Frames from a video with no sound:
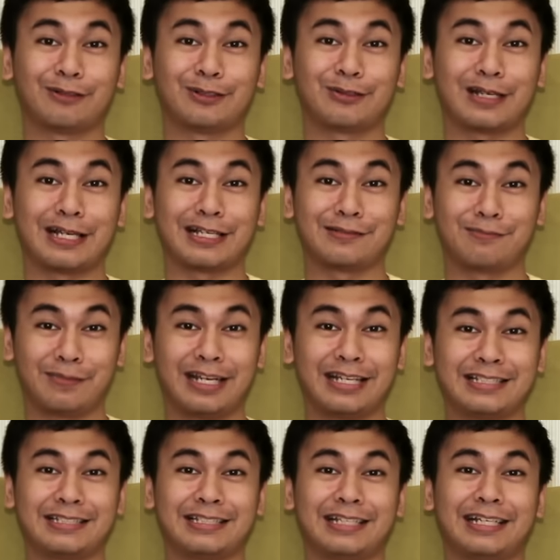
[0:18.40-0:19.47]
gue suka
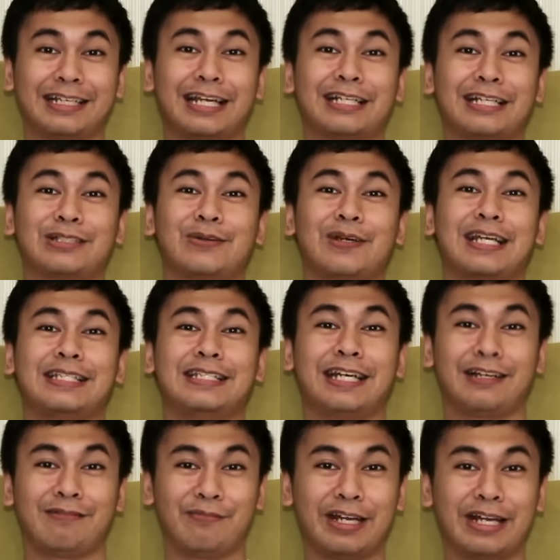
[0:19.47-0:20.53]
Smash, Rian suka
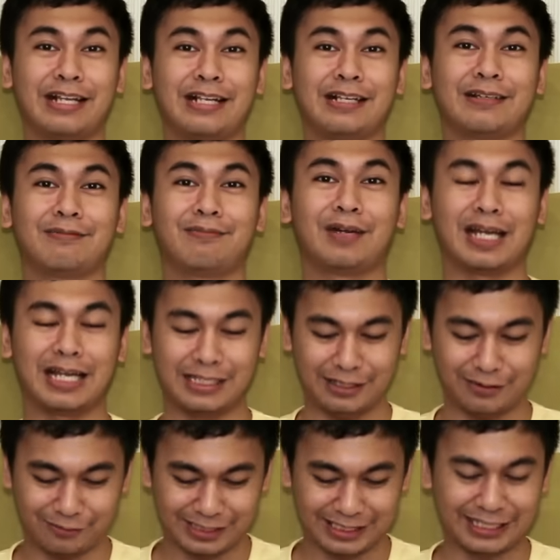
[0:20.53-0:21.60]
Cherry Bell,
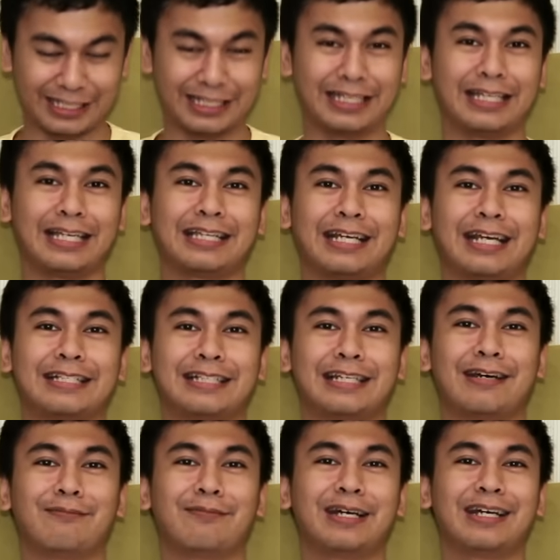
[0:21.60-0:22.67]
makanya kucing ini kita kasih
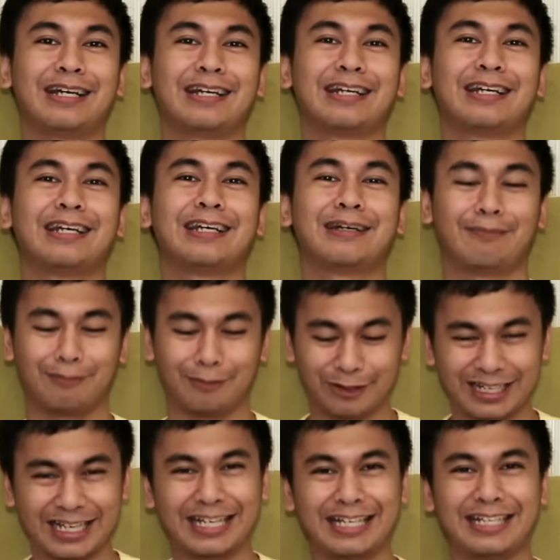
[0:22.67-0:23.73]
nama
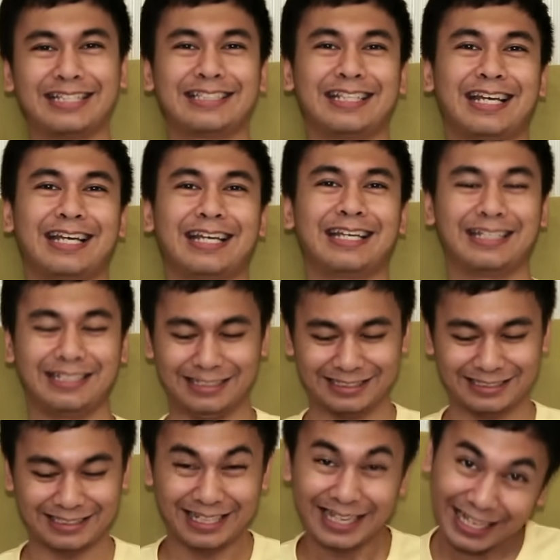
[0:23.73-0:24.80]
Morganisa.
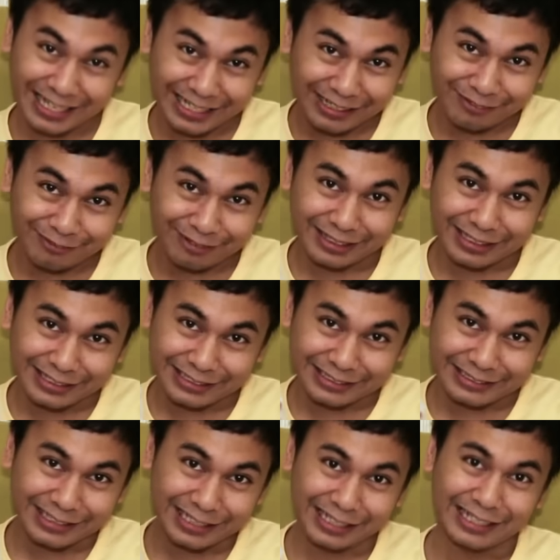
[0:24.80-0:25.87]
Say hi
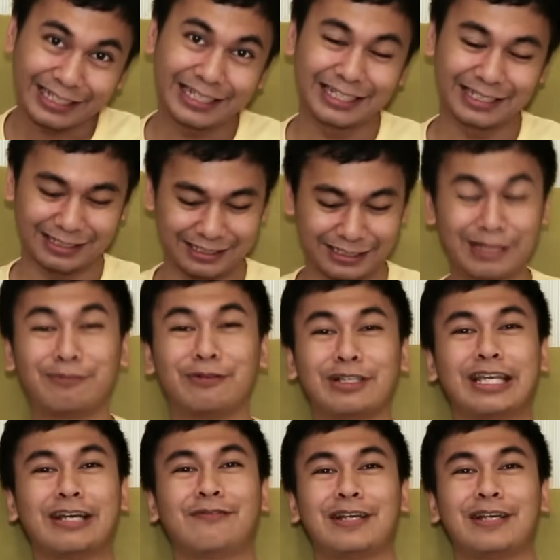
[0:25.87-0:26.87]
Morganisa. Dia punya